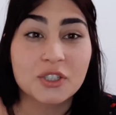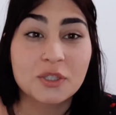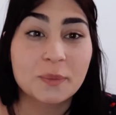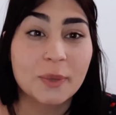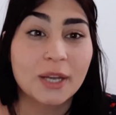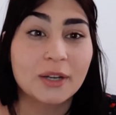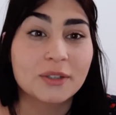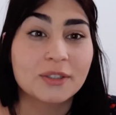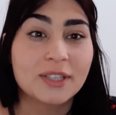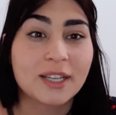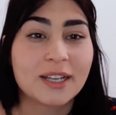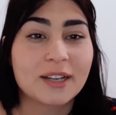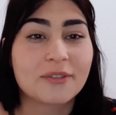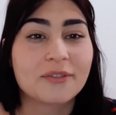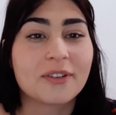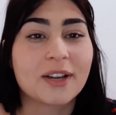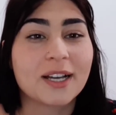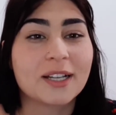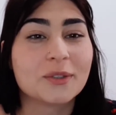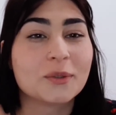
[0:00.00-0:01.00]
Espero que tenha
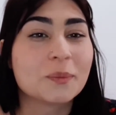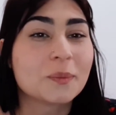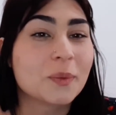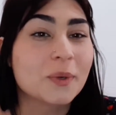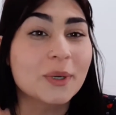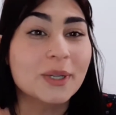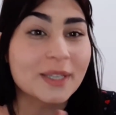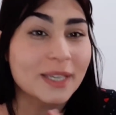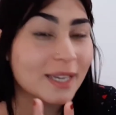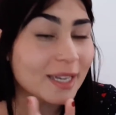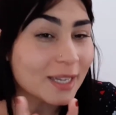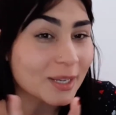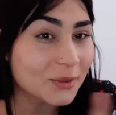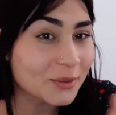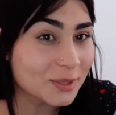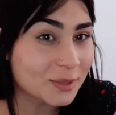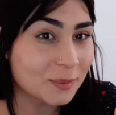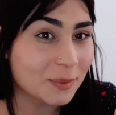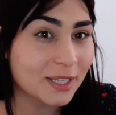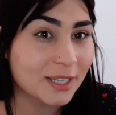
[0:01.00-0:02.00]
ficado um pouquinho
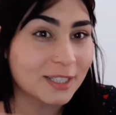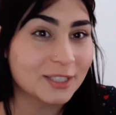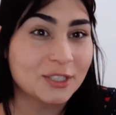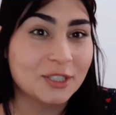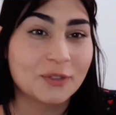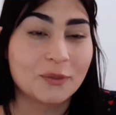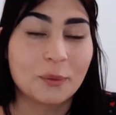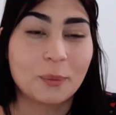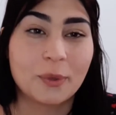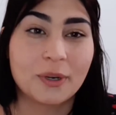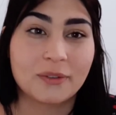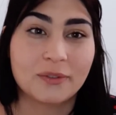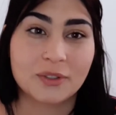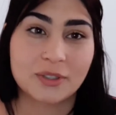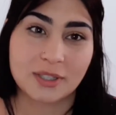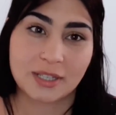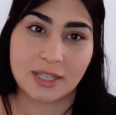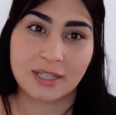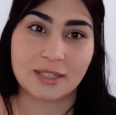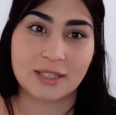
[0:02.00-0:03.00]
explicativo pra
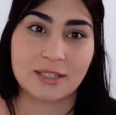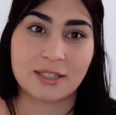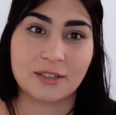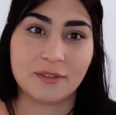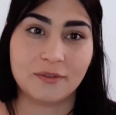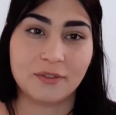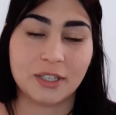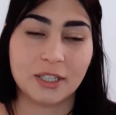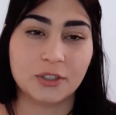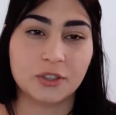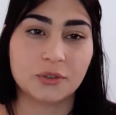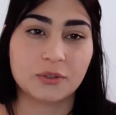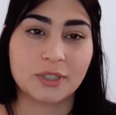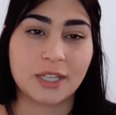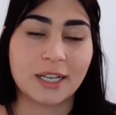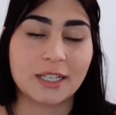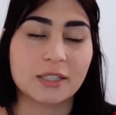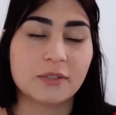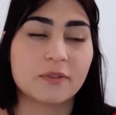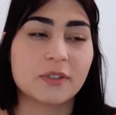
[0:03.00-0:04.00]
vocês esse vídeo,
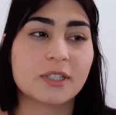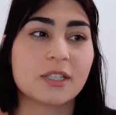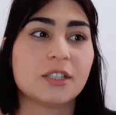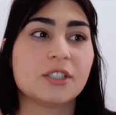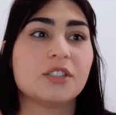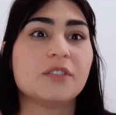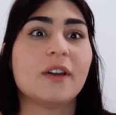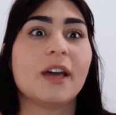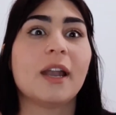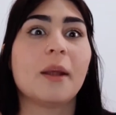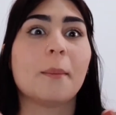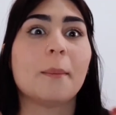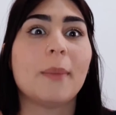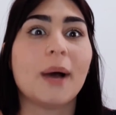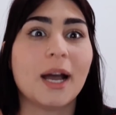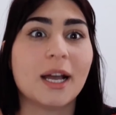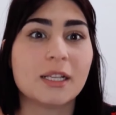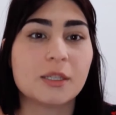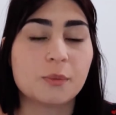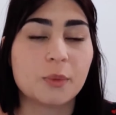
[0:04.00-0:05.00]
tá? Se vocês tiverem
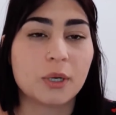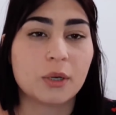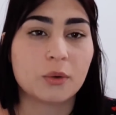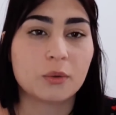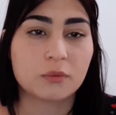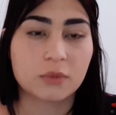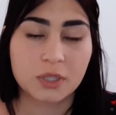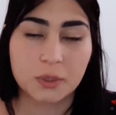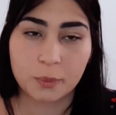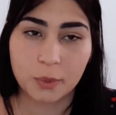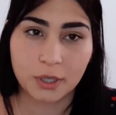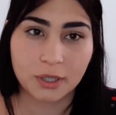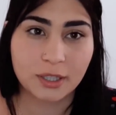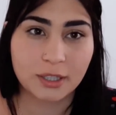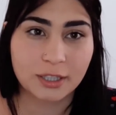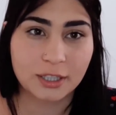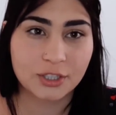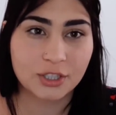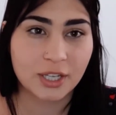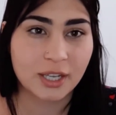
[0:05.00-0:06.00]
mais perguntas,
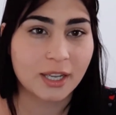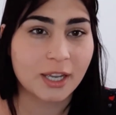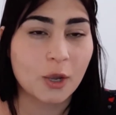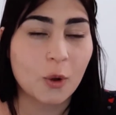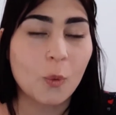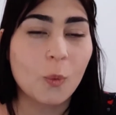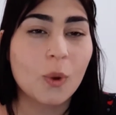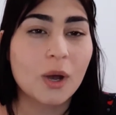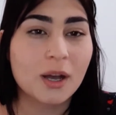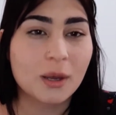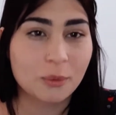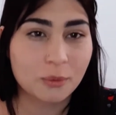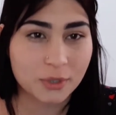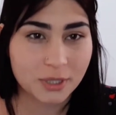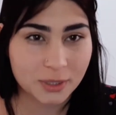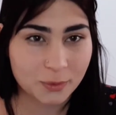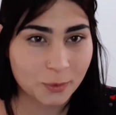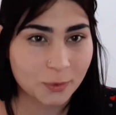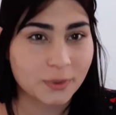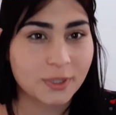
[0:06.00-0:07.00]
podem deixar aí que eu amo
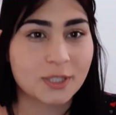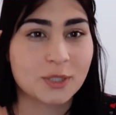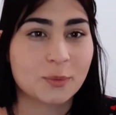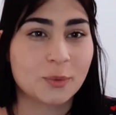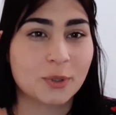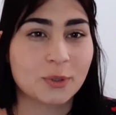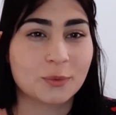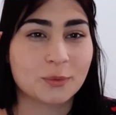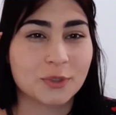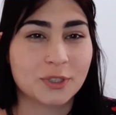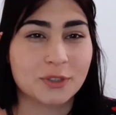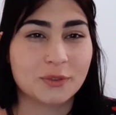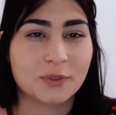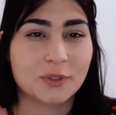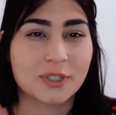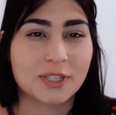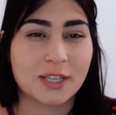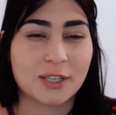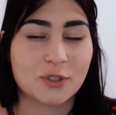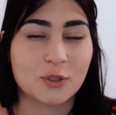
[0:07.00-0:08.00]
responder as perguntas de
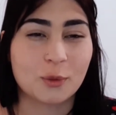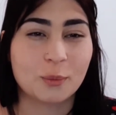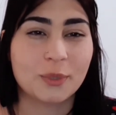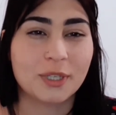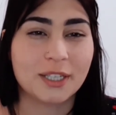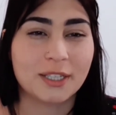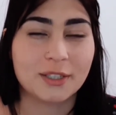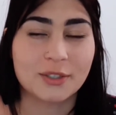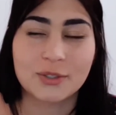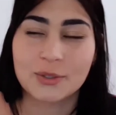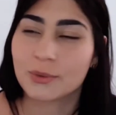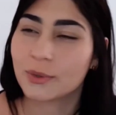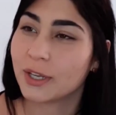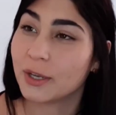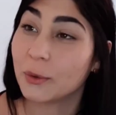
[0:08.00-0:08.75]
vocês sobre isso.